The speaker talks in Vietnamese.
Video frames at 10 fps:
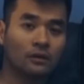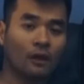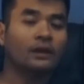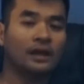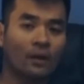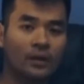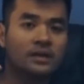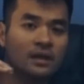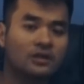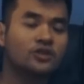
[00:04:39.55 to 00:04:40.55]
có thể nói
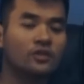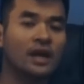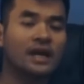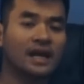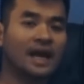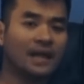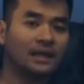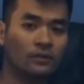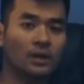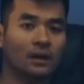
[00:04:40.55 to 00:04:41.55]
những suy nghĩ này khá
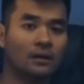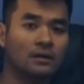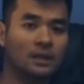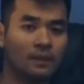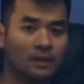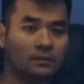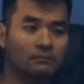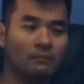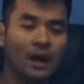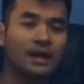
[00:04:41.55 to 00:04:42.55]
tiêu cực nhưng mà
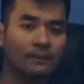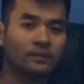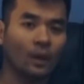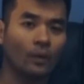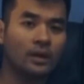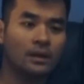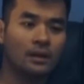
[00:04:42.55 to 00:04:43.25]
mới 5 tuổi